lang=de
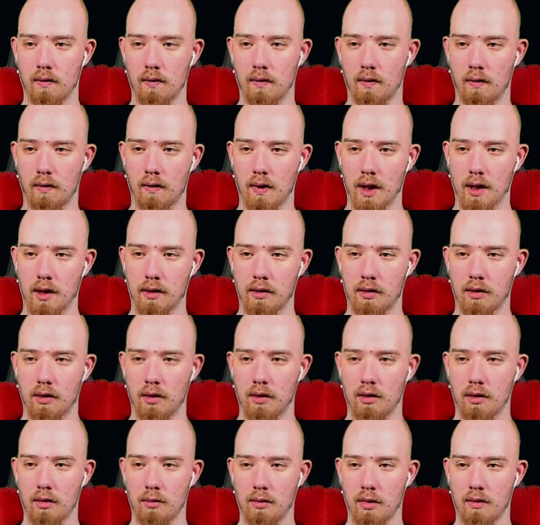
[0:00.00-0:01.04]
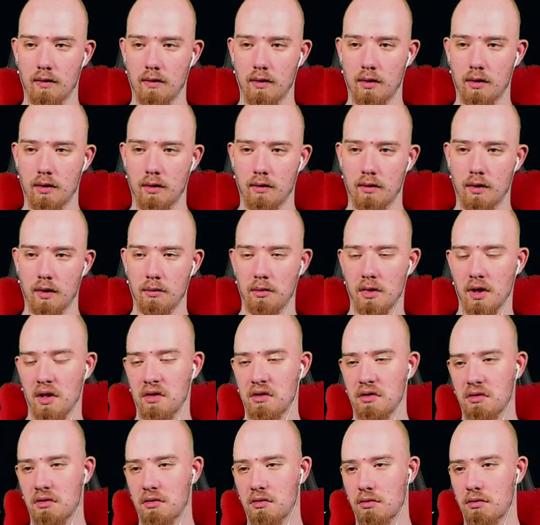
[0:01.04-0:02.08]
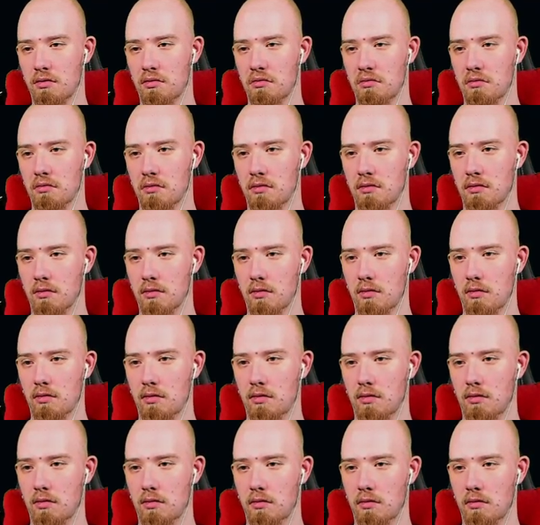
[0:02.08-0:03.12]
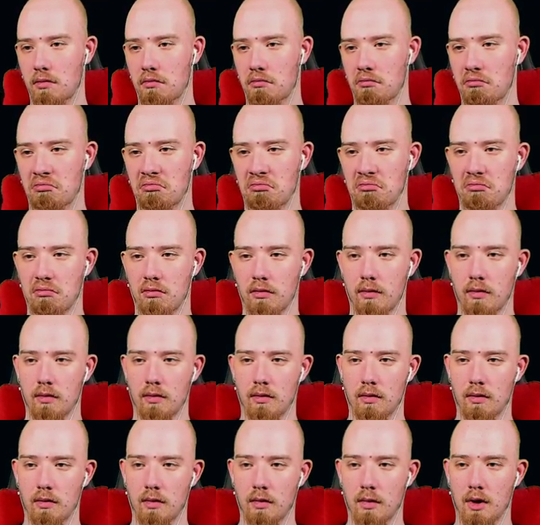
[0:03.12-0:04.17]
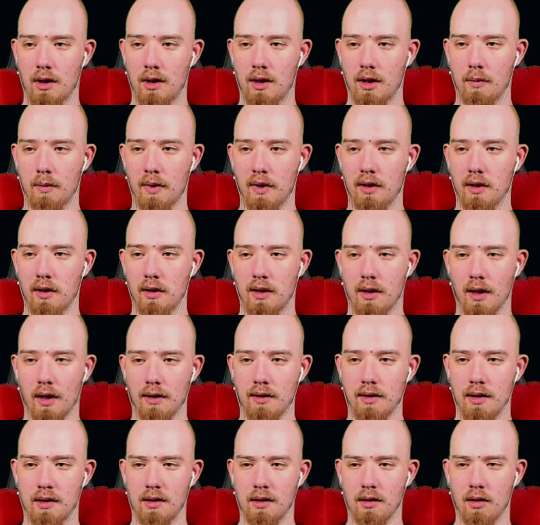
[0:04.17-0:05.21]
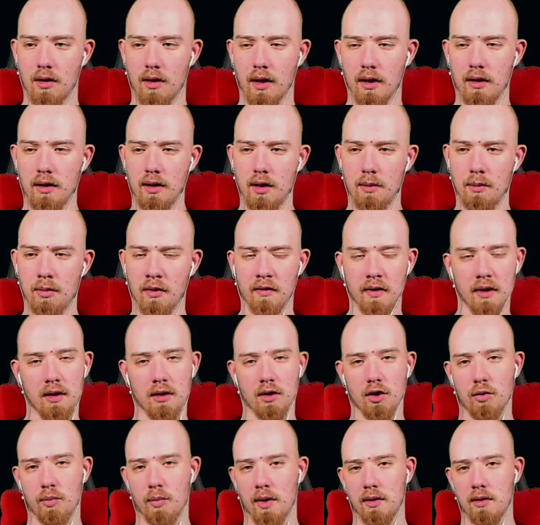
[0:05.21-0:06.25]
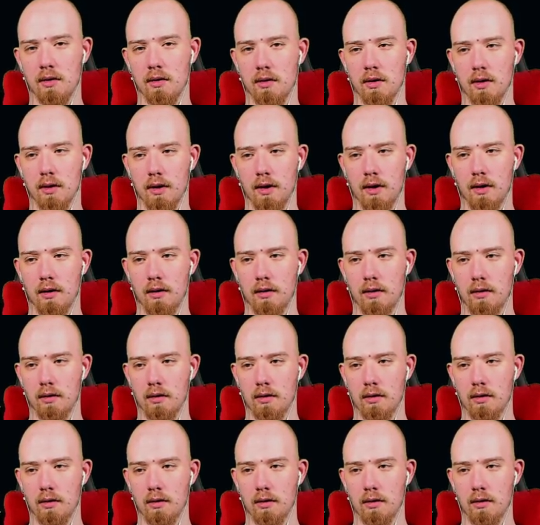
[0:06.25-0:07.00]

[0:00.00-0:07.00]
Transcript: Was könnte man von einem Geist tun? Hm. Ich meine, Geister sind doch eigentlich die perfekten Spanner, oder nicht?